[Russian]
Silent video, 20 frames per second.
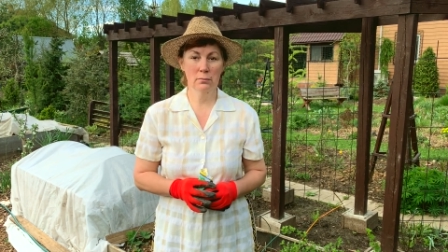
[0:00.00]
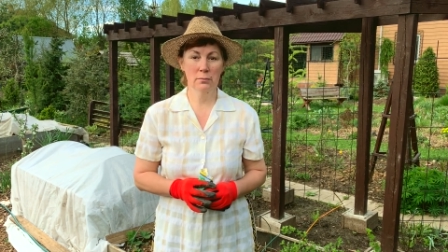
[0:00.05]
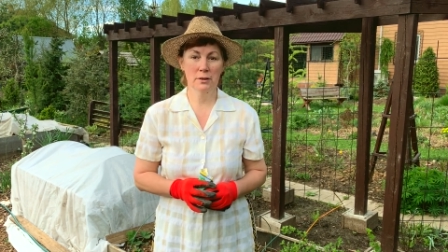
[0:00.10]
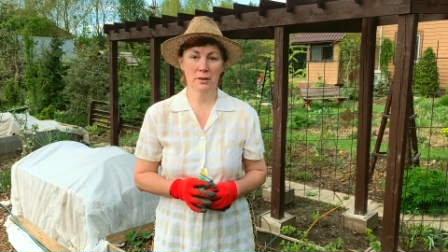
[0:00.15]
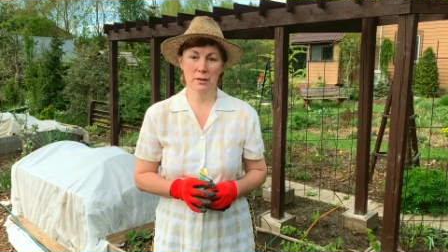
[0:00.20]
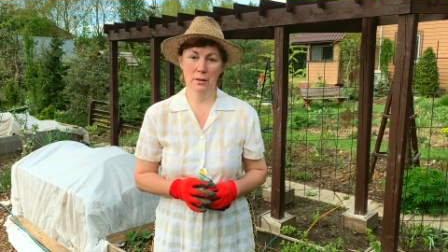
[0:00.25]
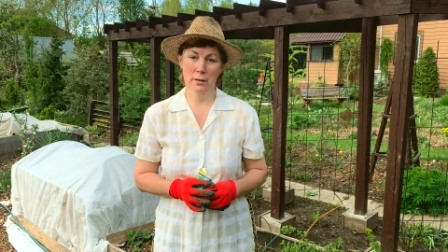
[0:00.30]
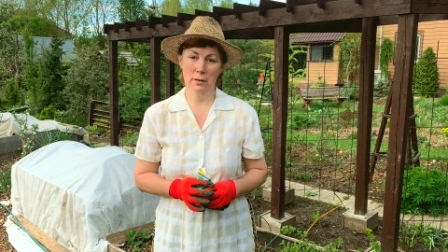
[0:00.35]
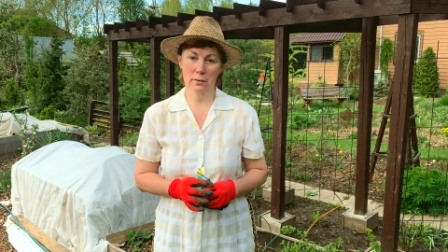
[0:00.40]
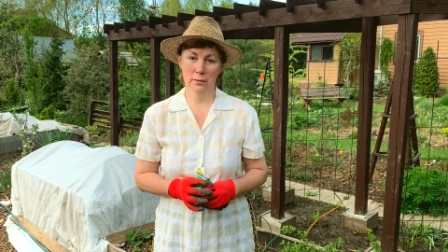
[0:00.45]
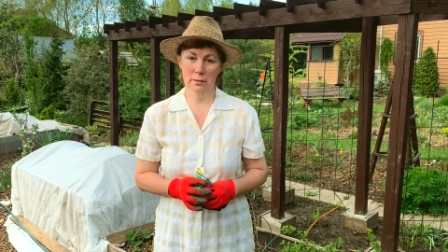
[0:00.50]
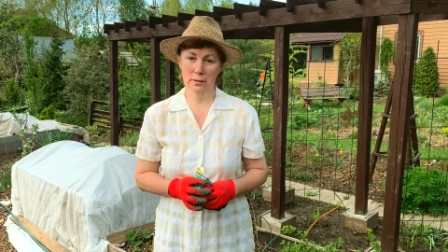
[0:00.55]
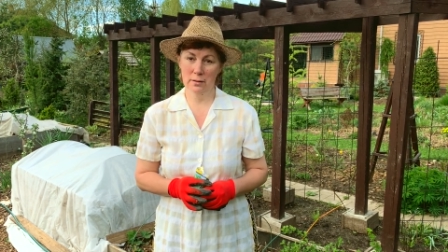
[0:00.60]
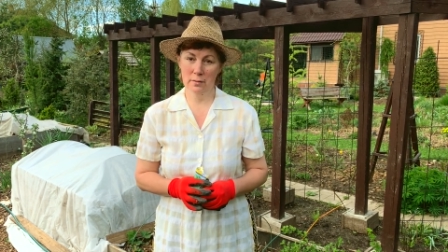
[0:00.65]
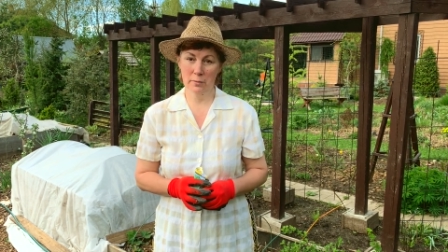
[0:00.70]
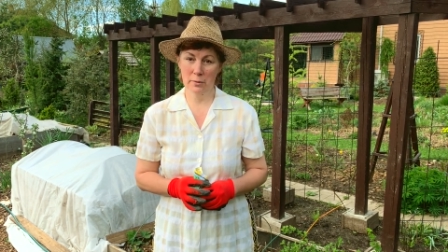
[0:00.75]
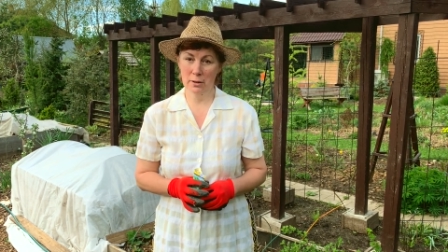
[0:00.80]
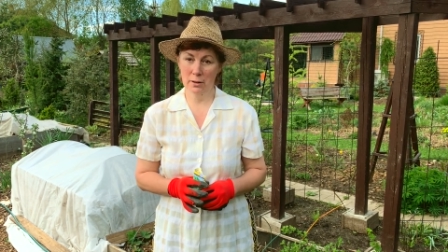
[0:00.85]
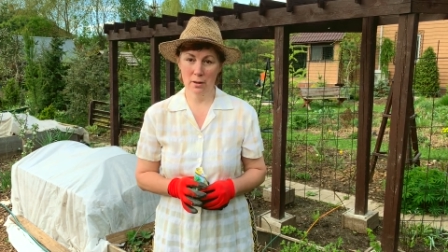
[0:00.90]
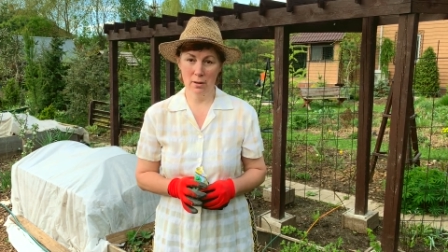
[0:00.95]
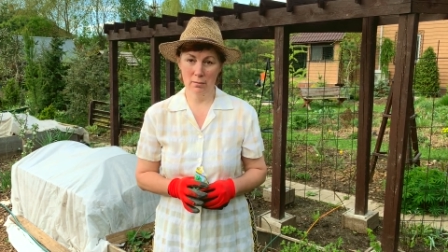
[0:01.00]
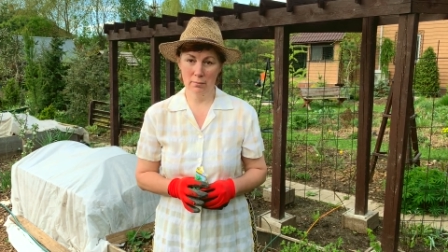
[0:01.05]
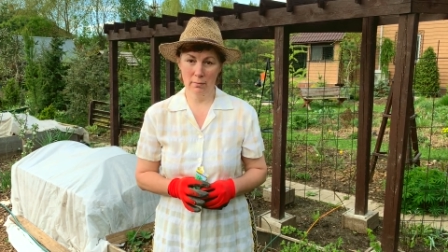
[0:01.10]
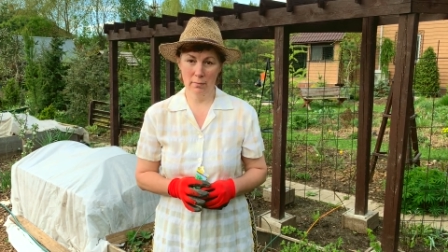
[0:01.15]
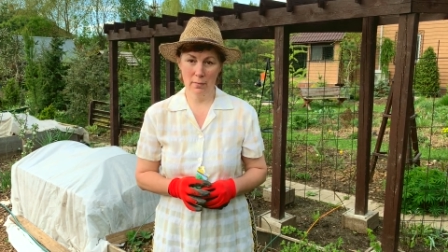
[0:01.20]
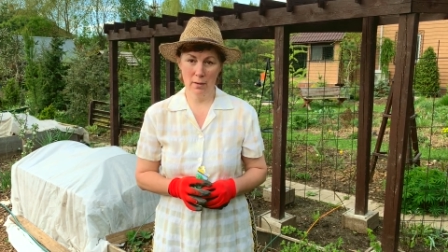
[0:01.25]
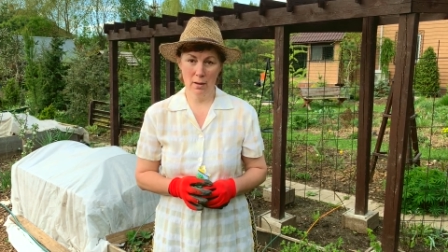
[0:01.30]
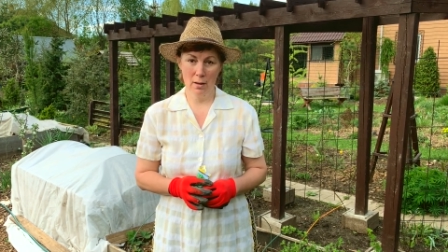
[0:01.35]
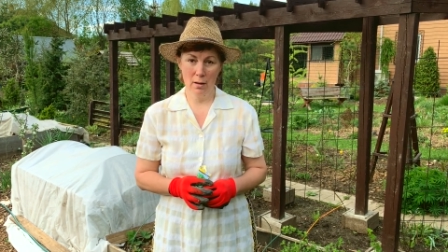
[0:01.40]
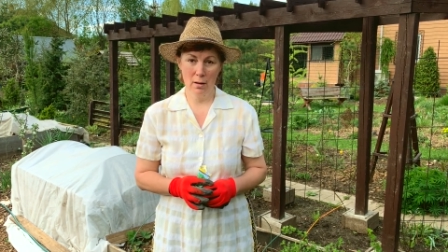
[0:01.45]
сеял семена.
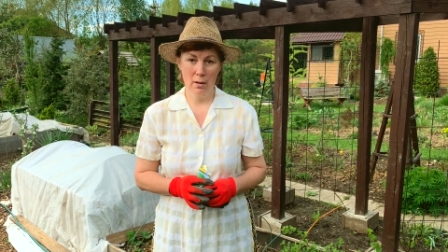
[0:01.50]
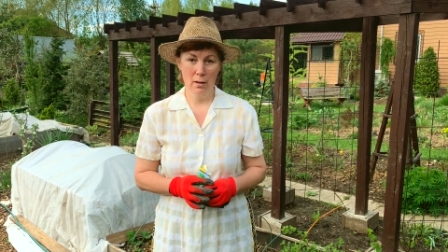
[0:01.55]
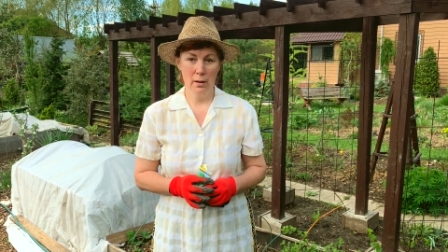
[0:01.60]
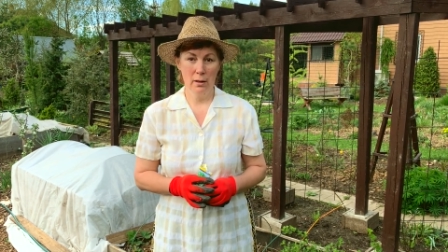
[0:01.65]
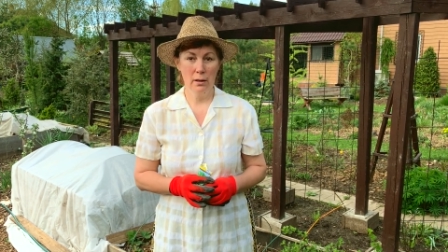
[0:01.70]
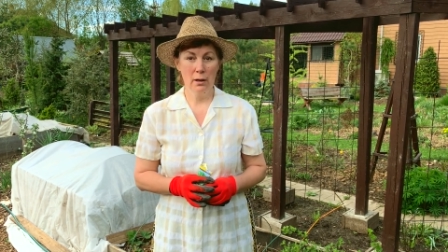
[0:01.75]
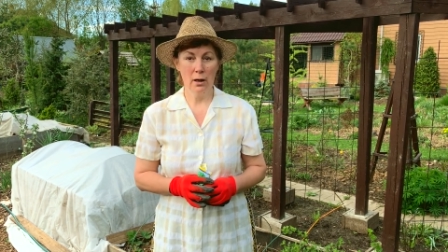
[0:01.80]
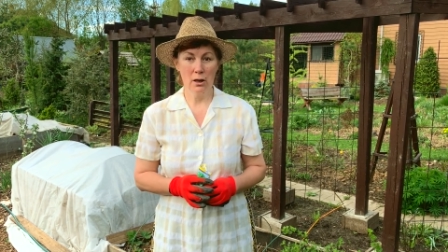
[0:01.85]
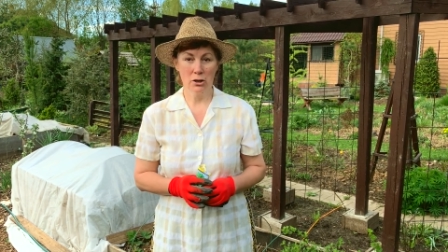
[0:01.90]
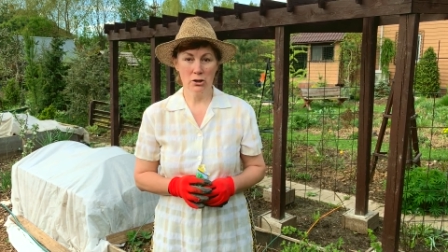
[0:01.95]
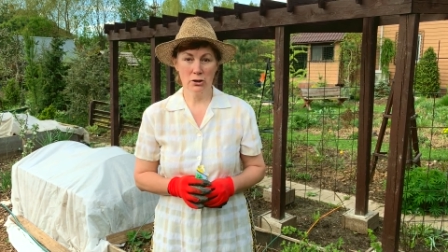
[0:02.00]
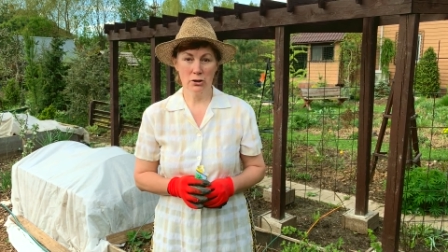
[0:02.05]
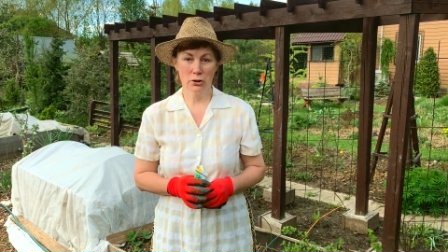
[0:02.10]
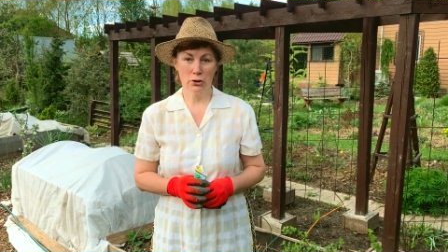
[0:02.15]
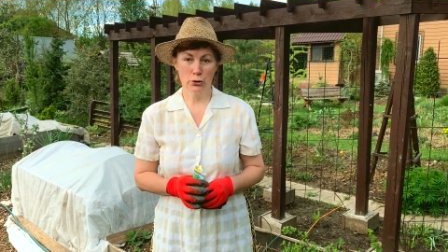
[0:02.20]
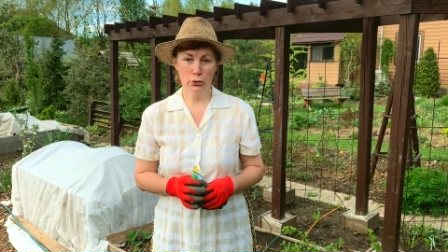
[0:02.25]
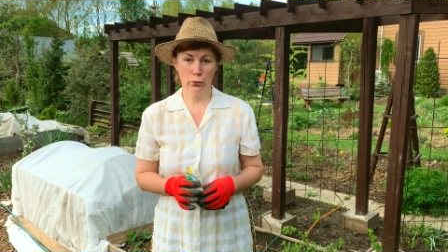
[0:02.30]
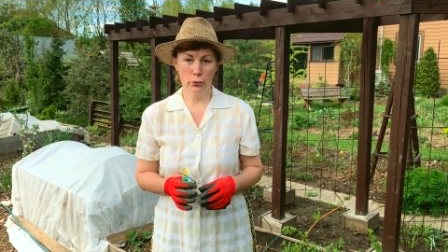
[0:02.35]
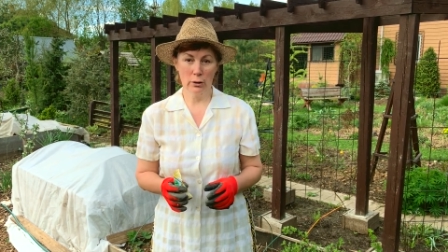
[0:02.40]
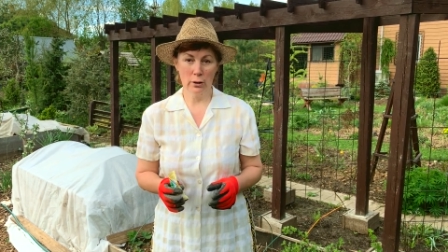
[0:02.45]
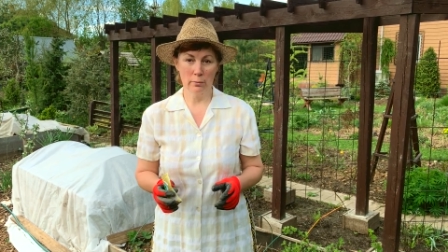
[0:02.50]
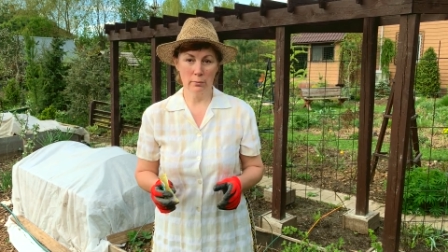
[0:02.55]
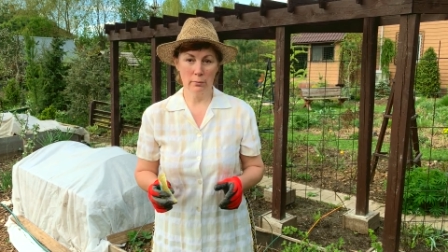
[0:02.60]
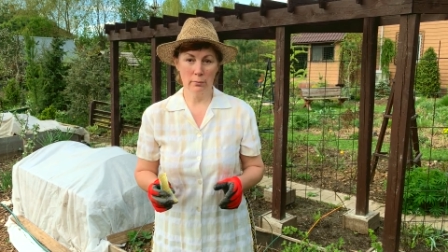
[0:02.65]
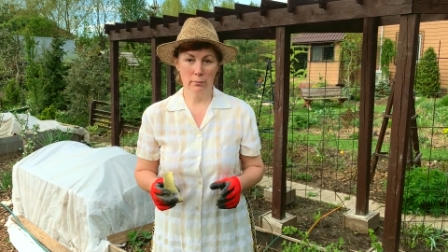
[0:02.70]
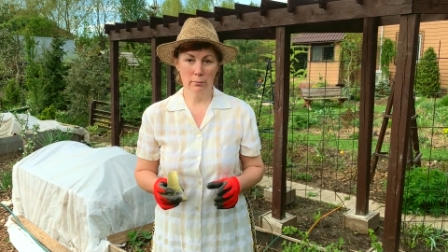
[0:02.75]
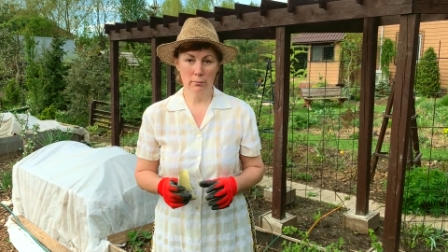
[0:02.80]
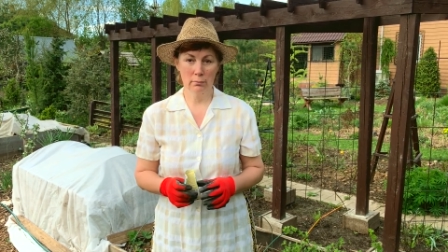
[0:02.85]
Кажется, что там